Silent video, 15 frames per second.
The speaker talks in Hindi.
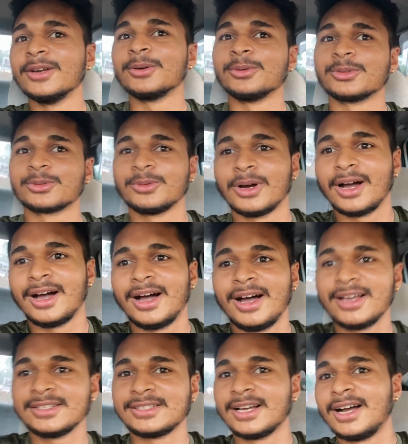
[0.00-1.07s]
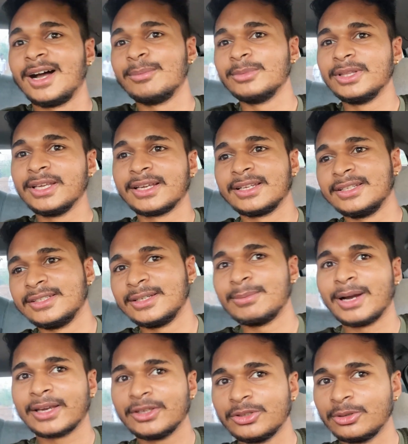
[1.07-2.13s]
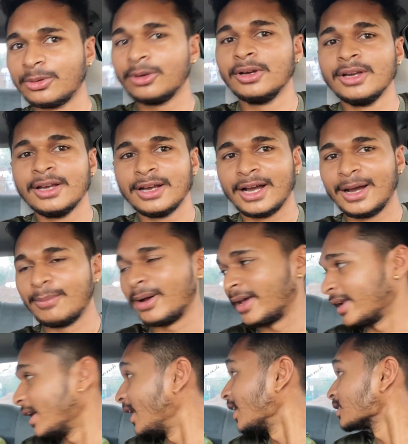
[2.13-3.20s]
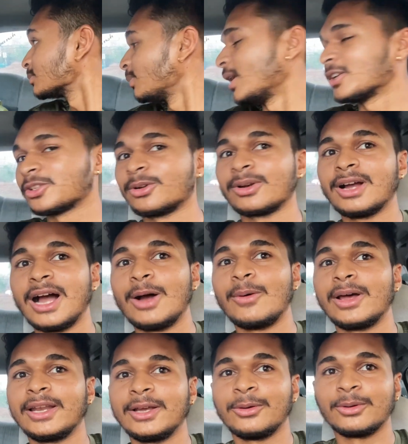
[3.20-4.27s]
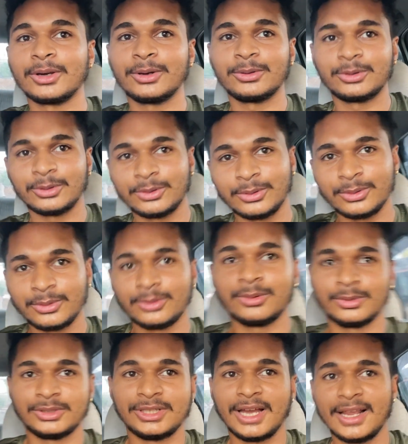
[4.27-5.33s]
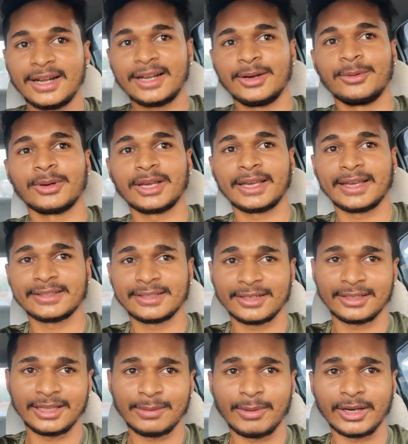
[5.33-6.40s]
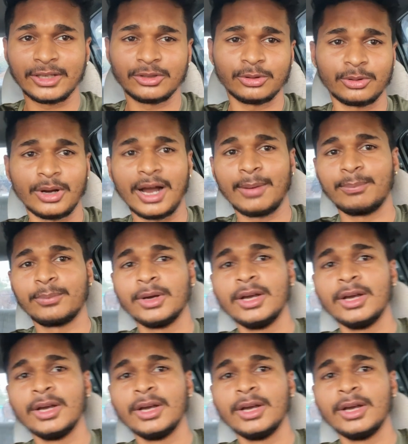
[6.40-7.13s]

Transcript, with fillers: उसको आज आप देख लीजिए बाकी जो हमारे आसपास और गांव वाले होंगे वो तो जान रहे होंगे कैसे रहता है बाकी जो आप